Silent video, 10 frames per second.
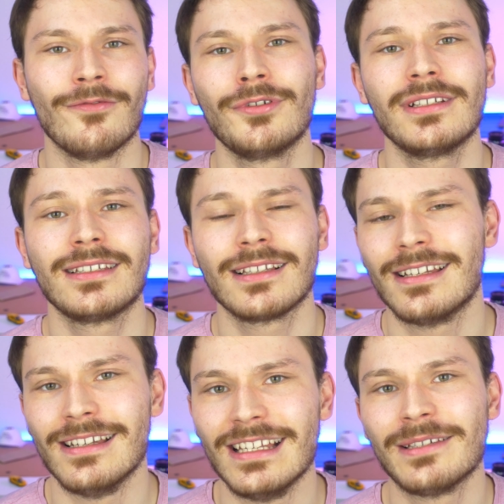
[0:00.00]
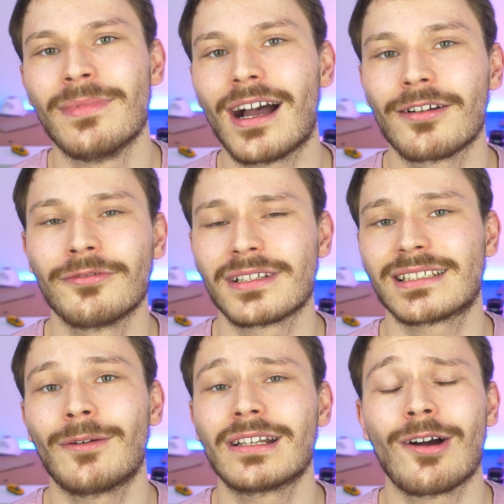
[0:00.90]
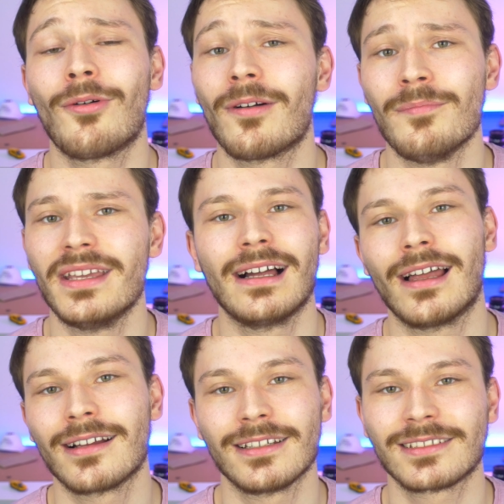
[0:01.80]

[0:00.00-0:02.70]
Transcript: würde ich nicht machen und es dauert auch mega lange,